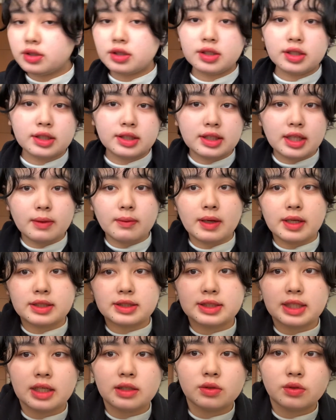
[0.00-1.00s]
続いては
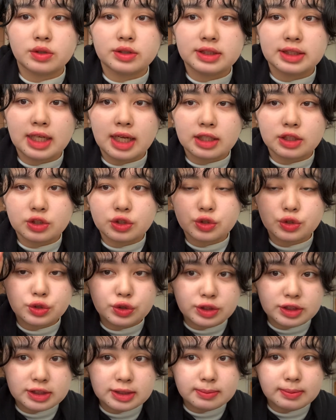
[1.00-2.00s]
じゃんこちら
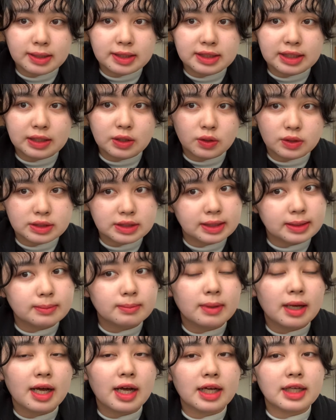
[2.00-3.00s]
11番でござい
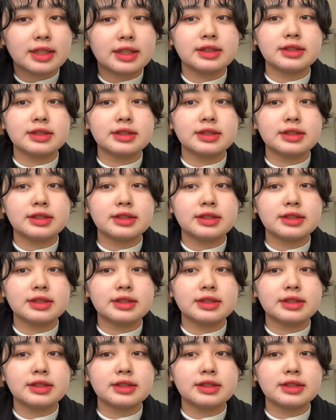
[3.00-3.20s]
ま